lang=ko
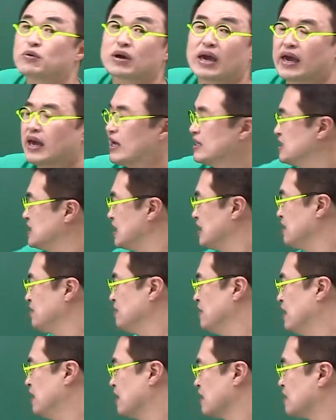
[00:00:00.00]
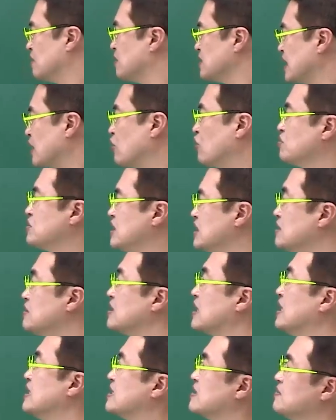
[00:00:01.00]
여기 핵심. 그리고 뭐 상공업진흥
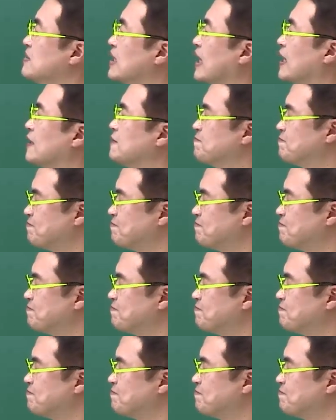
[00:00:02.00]
이렇게 있습니다.